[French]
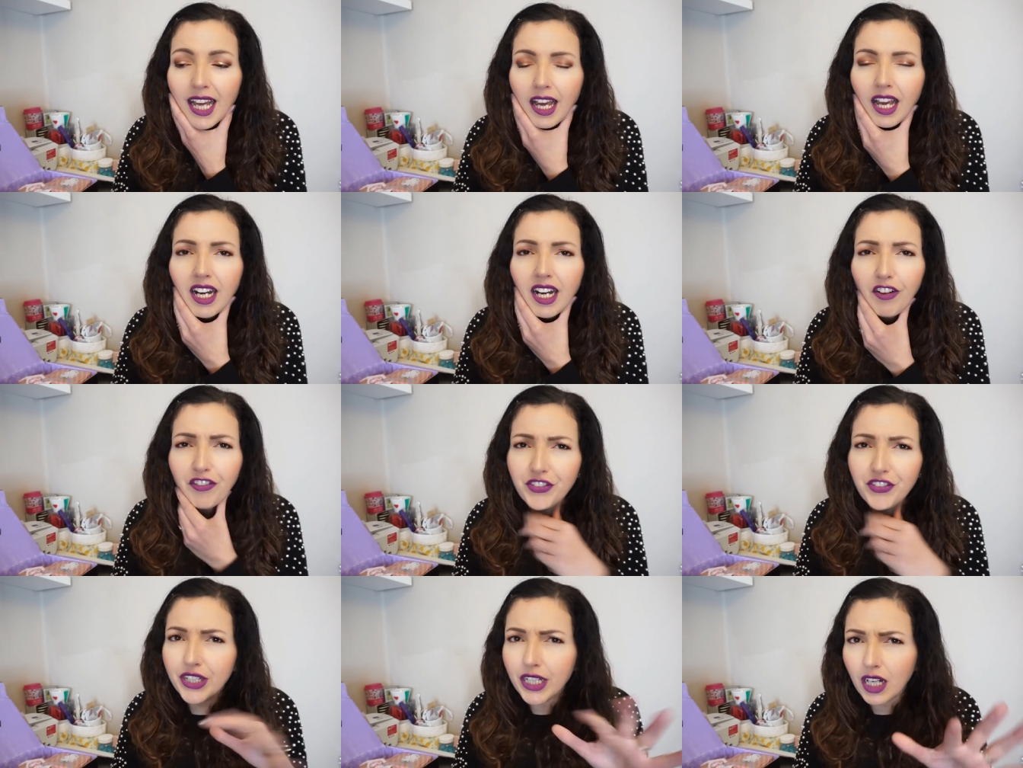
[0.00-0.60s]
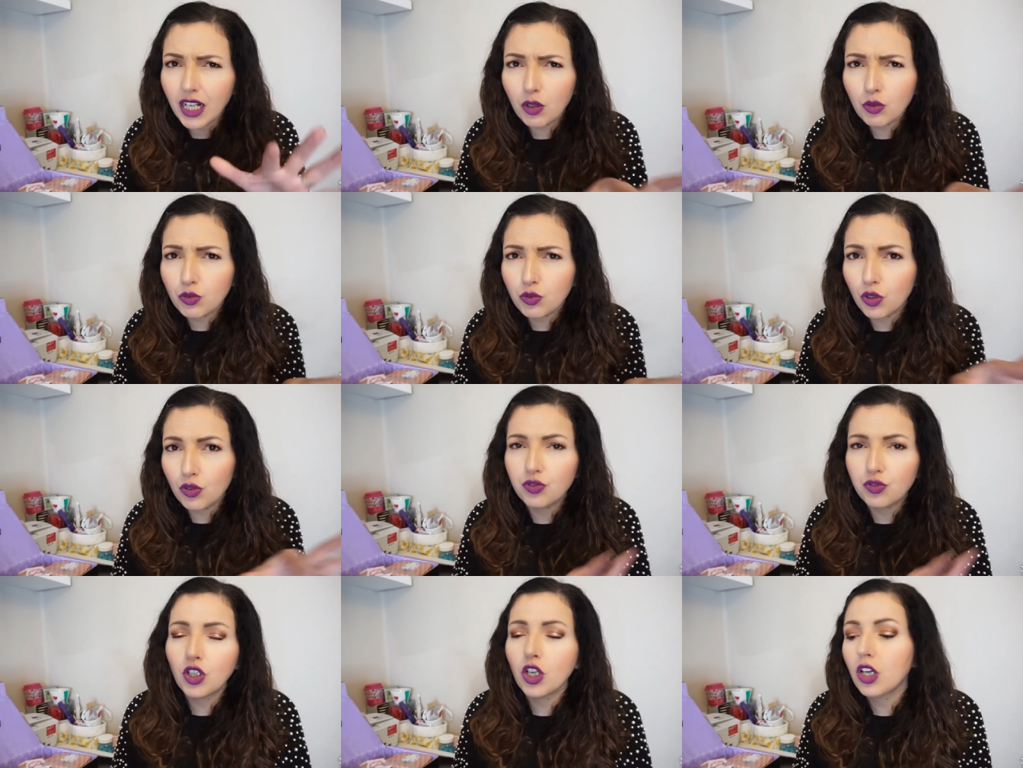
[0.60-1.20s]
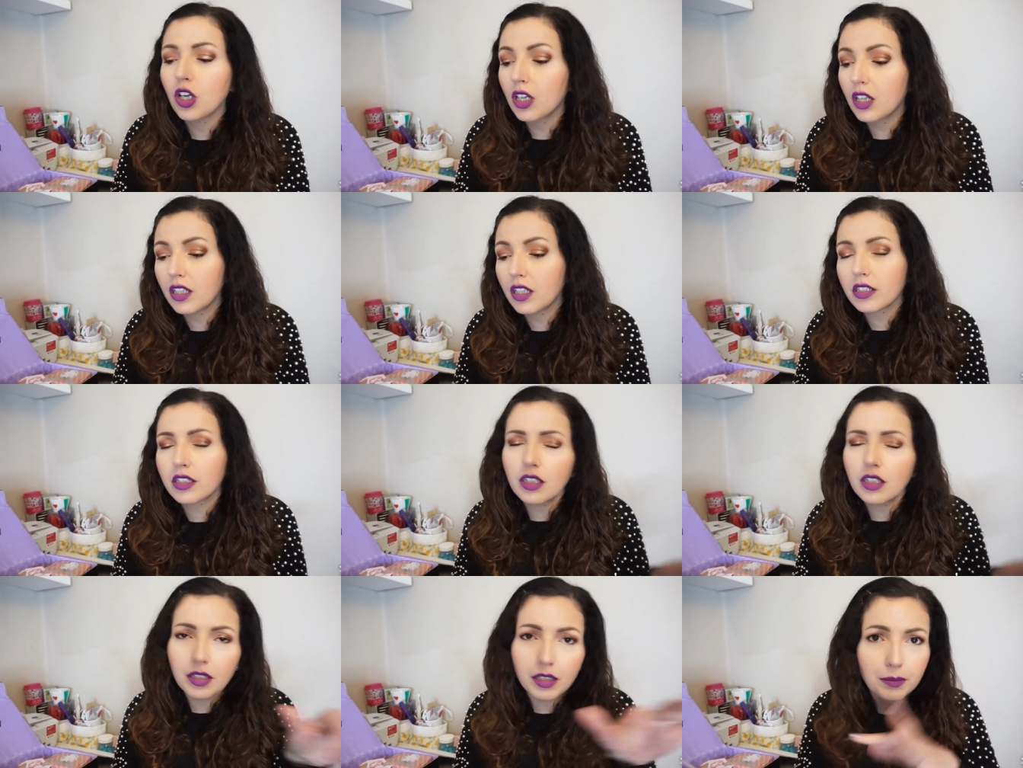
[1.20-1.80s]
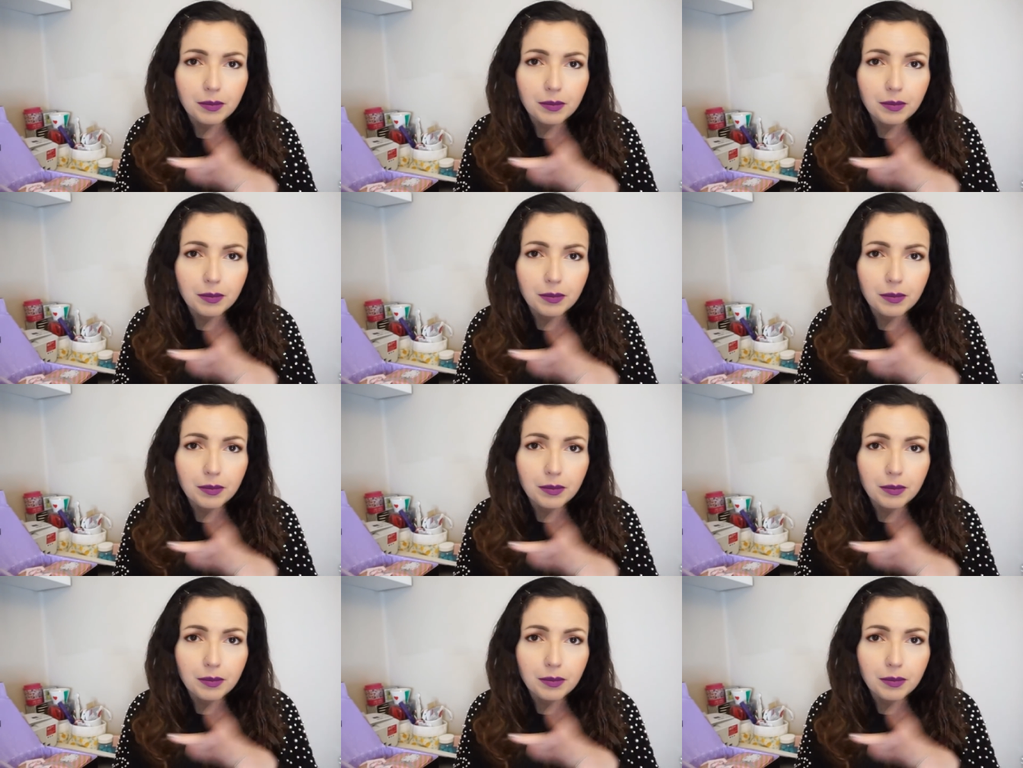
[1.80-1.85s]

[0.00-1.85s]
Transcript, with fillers: elle a fait un ou deux vlogs euh,